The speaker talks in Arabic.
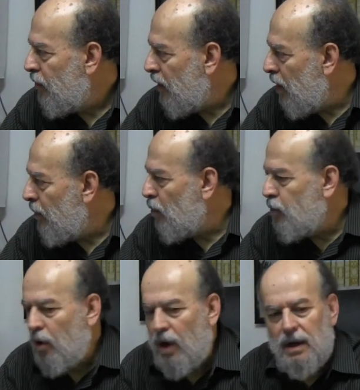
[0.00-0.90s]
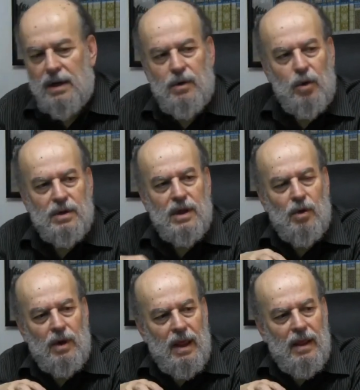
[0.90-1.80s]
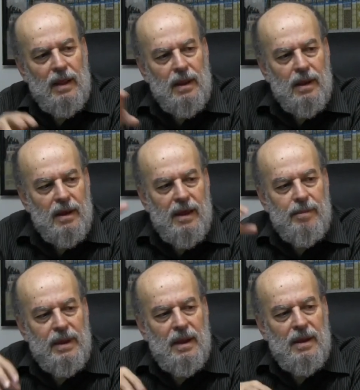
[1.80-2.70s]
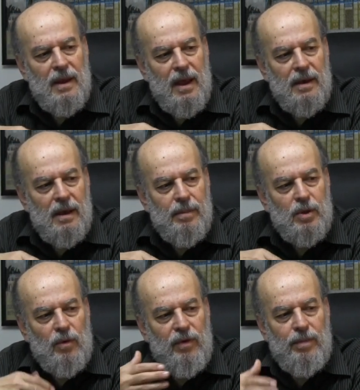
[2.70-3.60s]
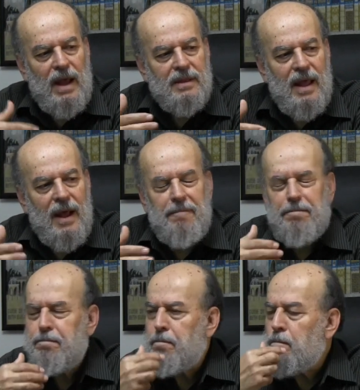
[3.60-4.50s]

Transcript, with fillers: في غير موضعه خلينا ناخذ هذول الغربيين الآن اللي بدهم في بلادنا